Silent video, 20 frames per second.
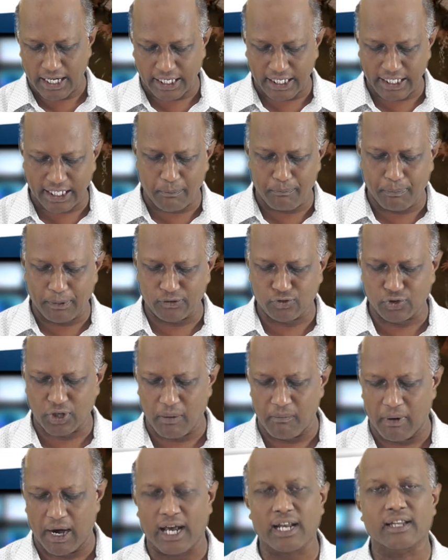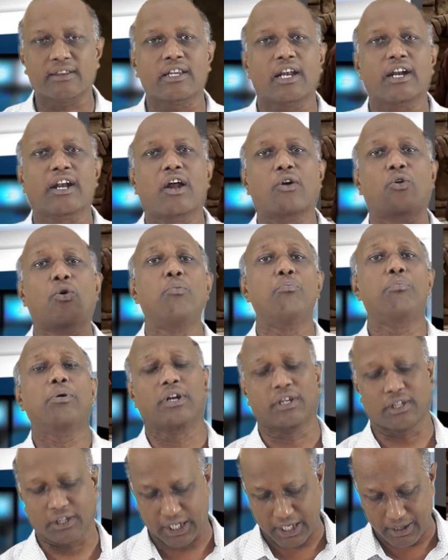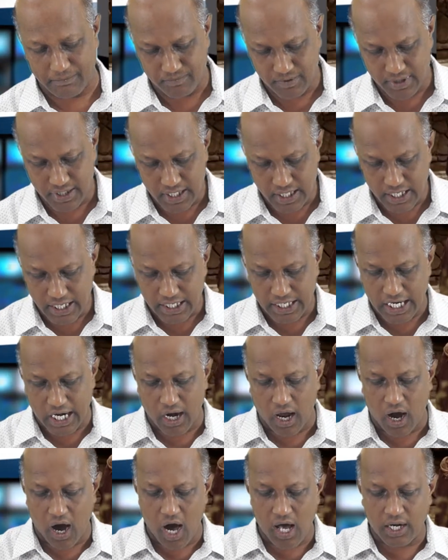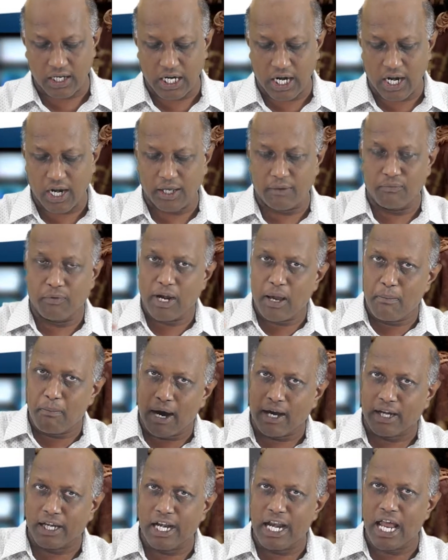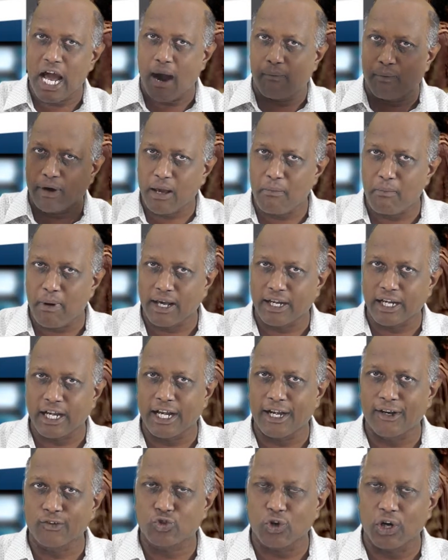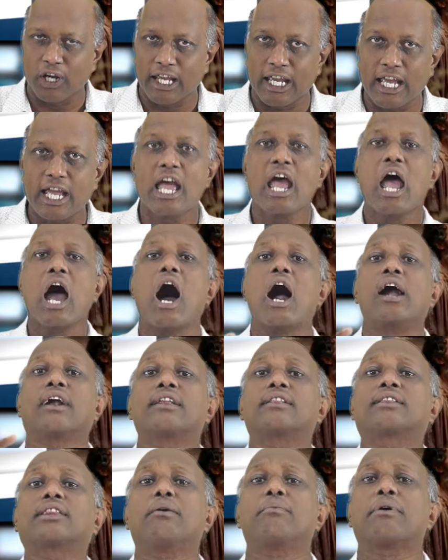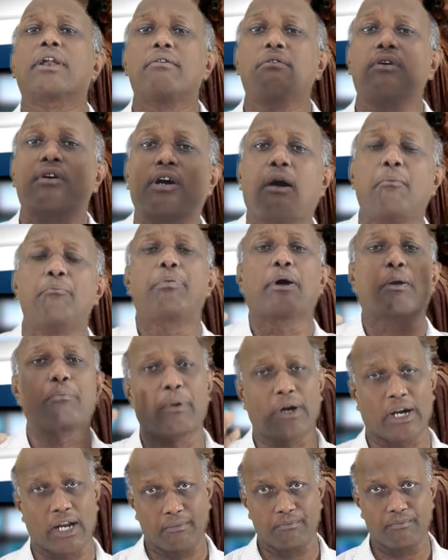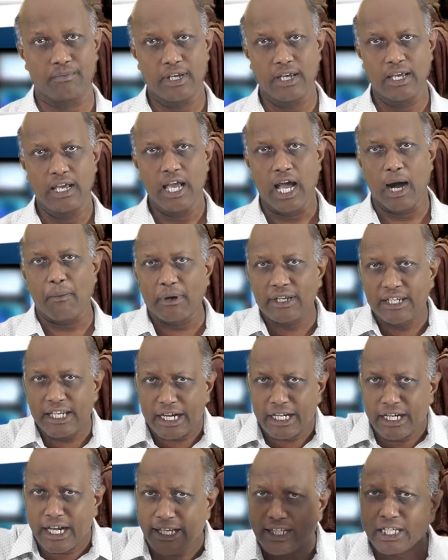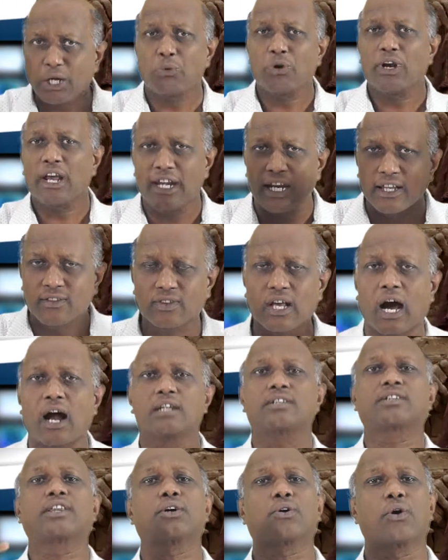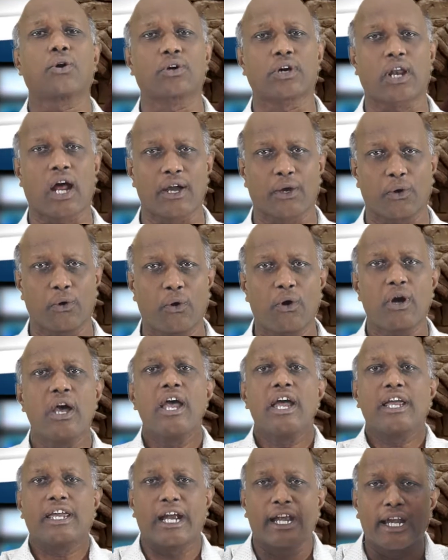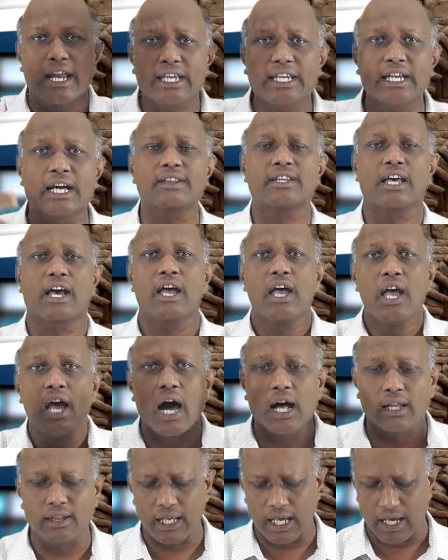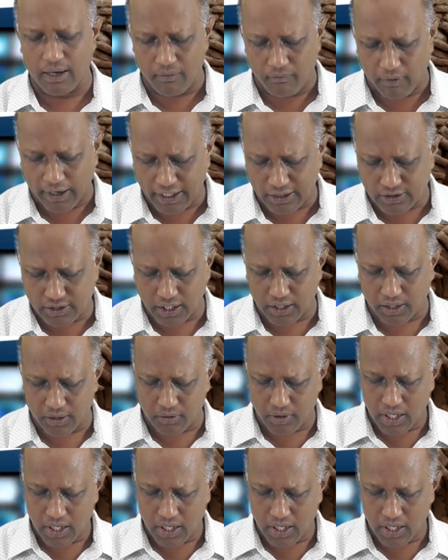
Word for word: நிறைய பேசின வாரத்தில் நான் நோன்பு இருக்கிறேன் எல்லார் எல் இவனை மாதிரி இல்லை அவனை மாதிரி இல்லைன்னு சொல்லி அடுத்தவன் அவன் கம்பேர் பண்ணான் அப்போ என்னைக்கு உன்னை நீ தாழ்த்தி கொள்கிறாயோ என்னைக்கு அந்த அந்த வரித்தை